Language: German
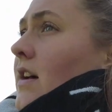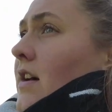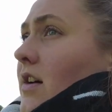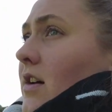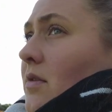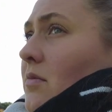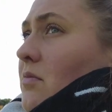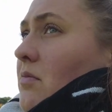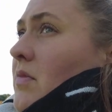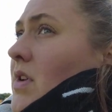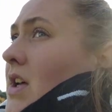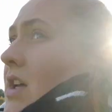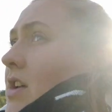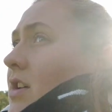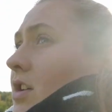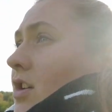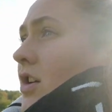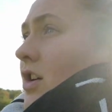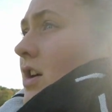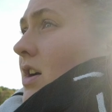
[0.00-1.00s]
ähm,
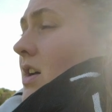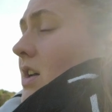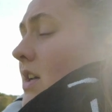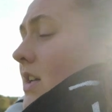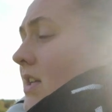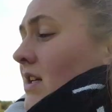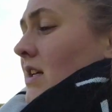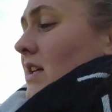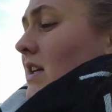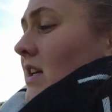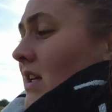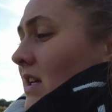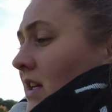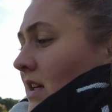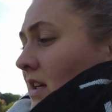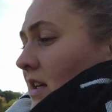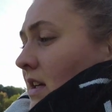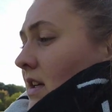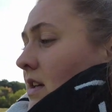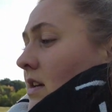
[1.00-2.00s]
ja,
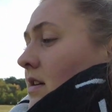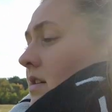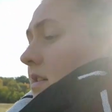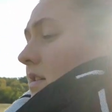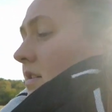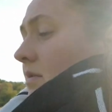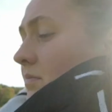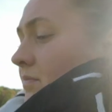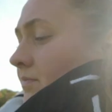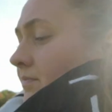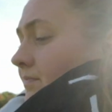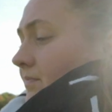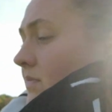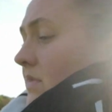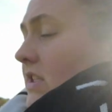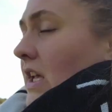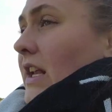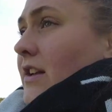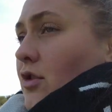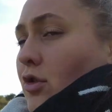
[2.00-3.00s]
ähm,
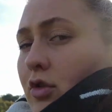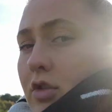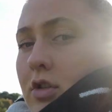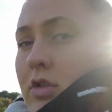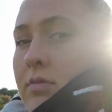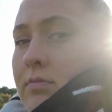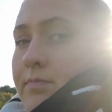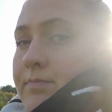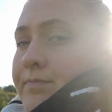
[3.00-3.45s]
Zeitdruck.